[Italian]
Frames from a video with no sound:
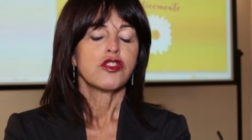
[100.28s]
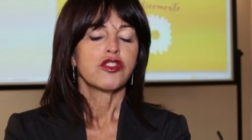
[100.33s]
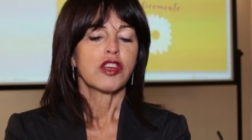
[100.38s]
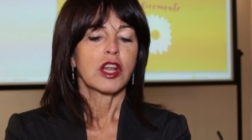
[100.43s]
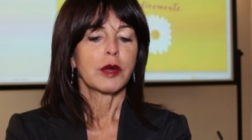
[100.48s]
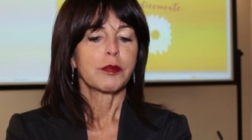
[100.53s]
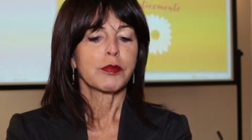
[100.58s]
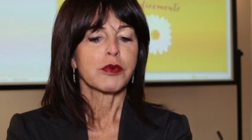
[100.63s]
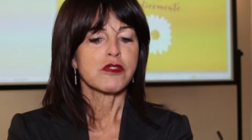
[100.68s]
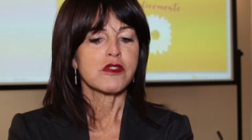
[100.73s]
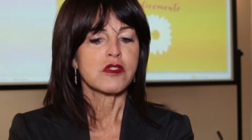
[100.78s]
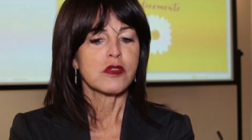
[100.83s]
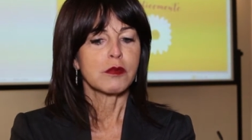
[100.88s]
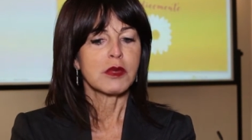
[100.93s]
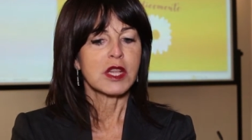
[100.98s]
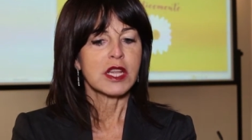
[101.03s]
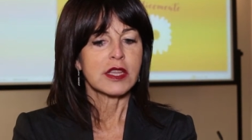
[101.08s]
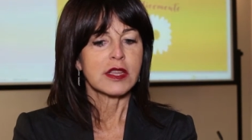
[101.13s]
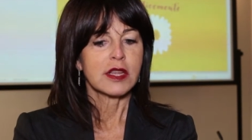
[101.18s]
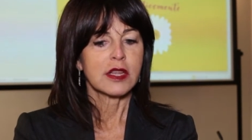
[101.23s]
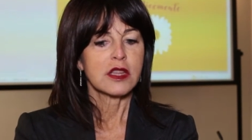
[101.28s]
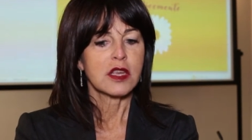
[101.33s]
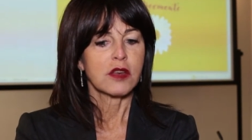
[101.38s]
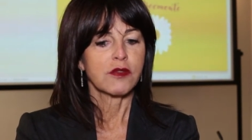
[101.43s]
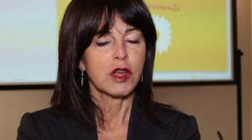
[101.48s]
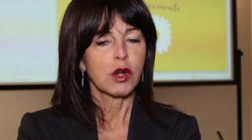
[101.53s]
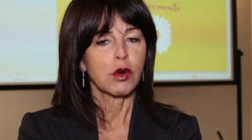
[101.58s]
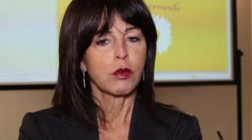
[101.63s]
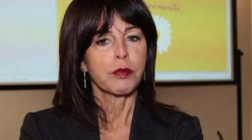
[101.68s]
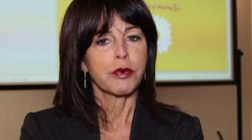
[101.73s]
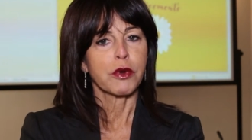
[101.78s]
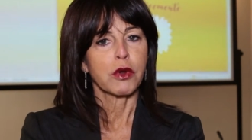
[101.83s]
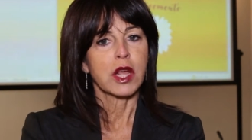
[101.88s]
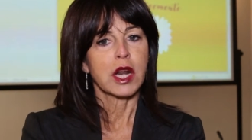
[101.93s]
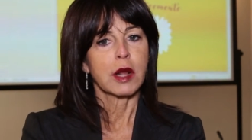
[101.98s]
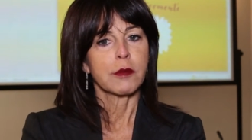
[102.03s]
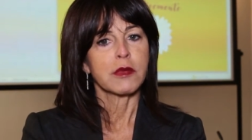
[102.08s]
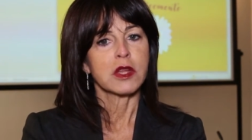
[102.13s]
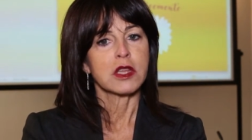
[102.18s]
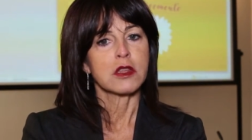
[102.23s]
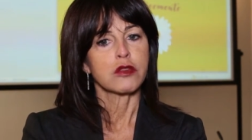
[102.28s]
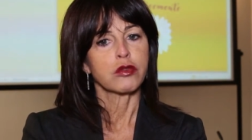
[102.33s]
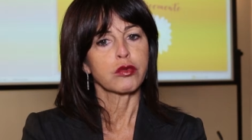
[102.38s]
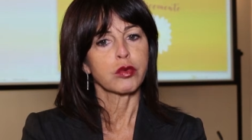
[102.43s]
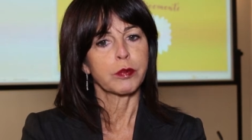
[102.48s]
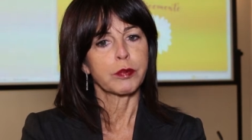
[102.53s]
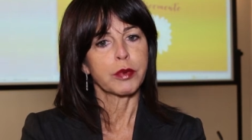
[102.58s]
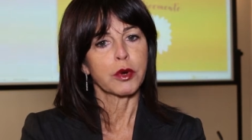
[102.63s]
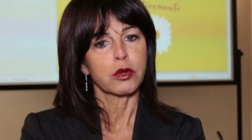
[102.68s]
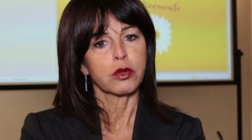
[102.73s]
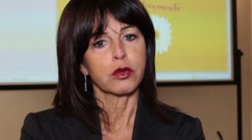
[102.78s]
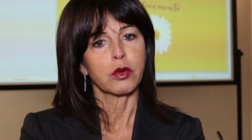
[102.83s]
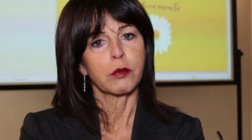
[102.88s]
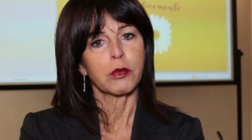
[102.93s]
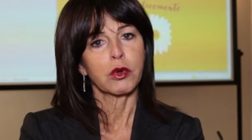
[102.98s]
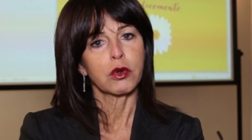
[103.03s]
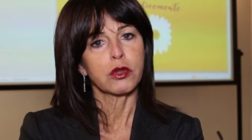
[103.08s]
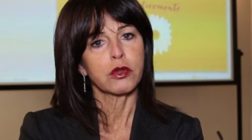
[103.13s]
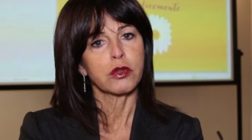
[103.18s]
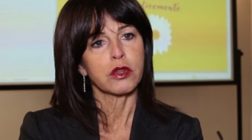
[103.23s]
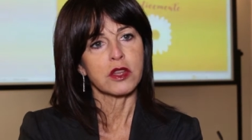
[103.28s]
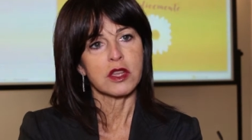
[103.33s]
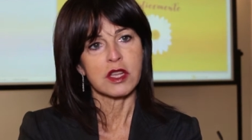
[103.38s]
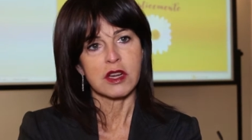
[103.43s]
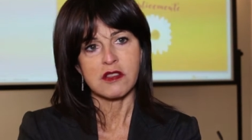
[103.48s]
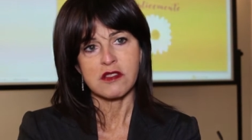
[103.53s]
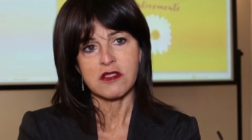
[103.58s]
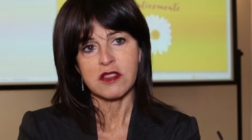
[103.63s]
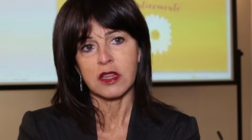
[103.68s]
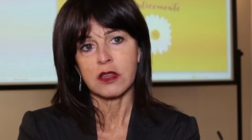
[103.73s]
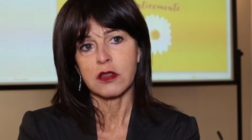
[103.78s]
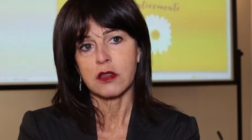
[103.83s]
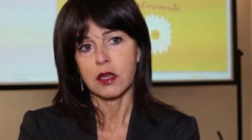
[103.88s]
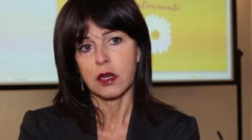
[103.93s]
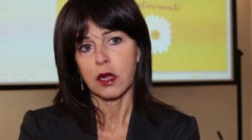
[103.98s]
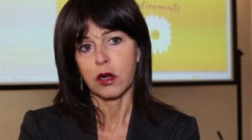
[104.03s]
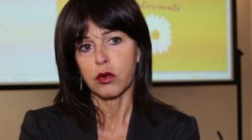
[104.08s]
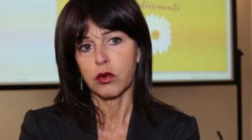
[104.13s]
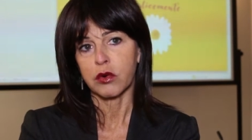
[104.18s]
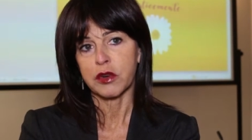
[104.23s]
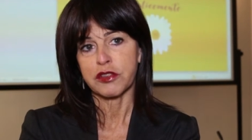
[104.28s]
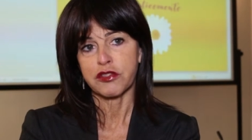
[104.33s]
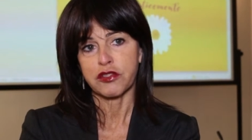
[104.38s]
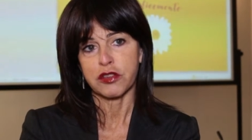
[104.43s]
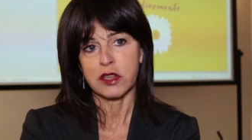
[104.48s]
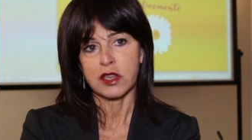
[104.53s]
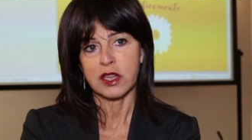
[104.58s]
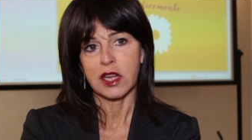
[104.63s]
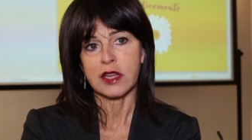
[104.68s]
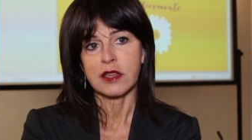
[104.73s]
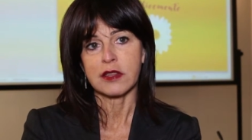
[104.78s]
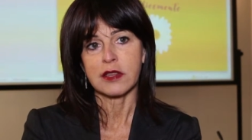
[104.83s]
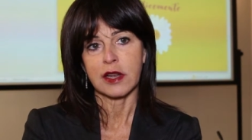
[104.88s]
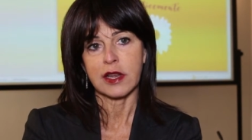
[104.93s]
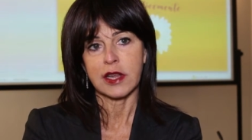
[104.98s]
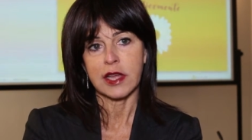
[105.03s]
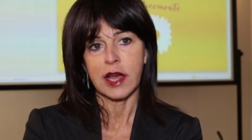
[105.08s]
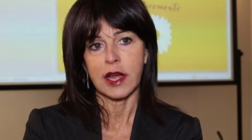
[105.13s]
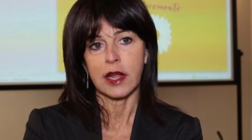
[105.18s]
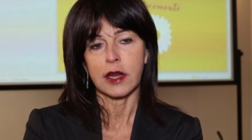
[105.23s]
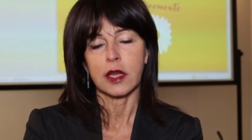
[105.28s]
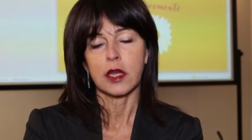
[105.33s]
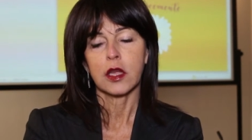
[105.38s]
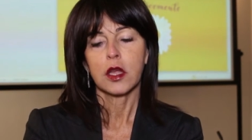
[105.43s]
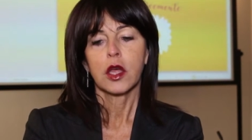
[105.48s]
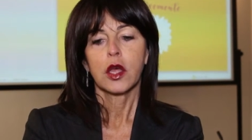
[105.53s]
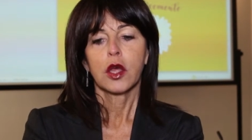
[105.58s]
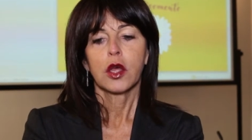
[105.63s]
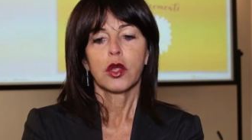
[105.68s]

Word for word: c'è la possibilità di avere un programma di supporto molto interessante in alcune città italiane